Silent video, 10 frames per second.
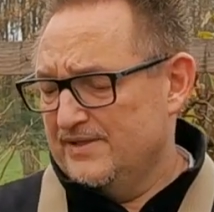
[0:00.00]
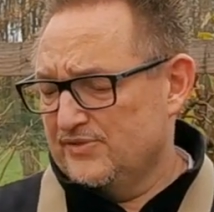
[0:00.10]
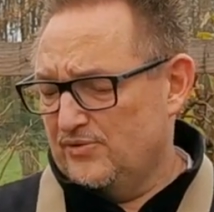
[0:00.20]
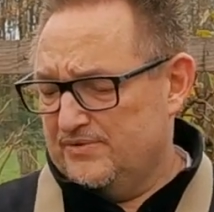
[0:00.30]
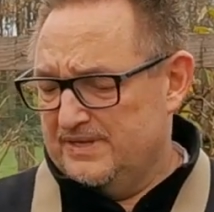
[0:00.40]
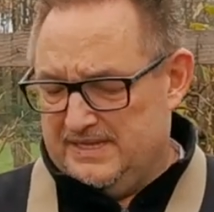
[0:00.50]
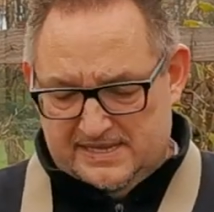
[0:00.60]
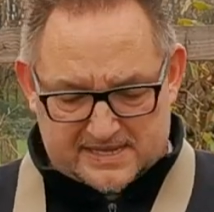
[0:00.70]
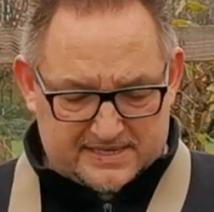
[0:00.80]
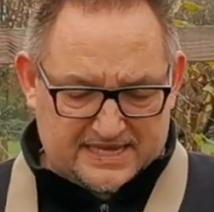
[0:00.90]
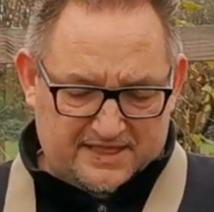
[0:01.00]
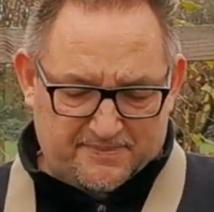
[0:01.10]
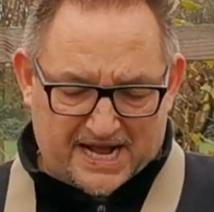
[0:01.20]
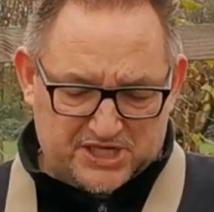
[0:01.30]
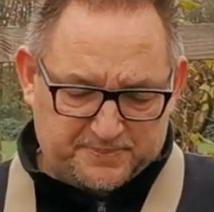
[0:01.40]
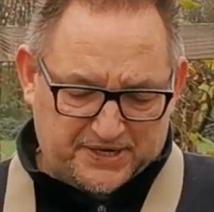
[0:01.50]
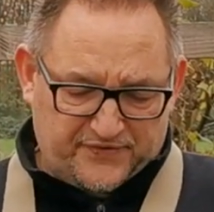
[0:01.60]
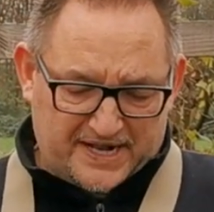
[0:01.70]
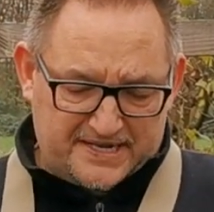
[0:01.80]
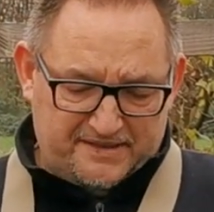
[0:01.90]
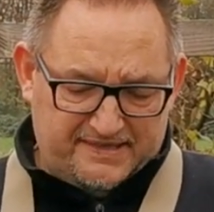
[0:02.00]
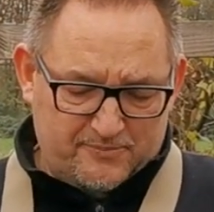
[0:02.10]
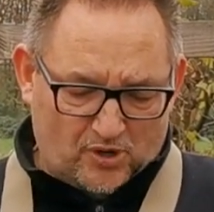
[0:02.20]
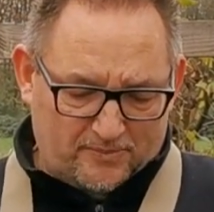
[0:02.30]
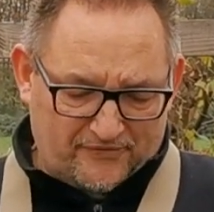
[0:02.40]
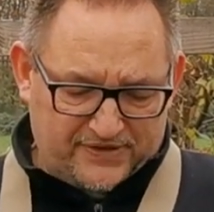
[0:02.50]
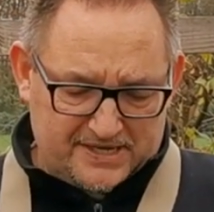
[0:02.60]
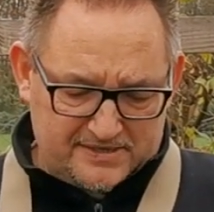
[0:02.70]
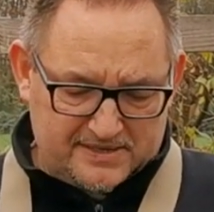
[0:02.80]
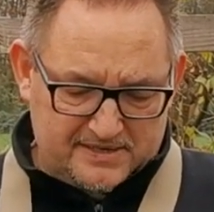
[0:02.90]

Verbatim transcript: So, jetzt mal Ansprechverhalten 7,4.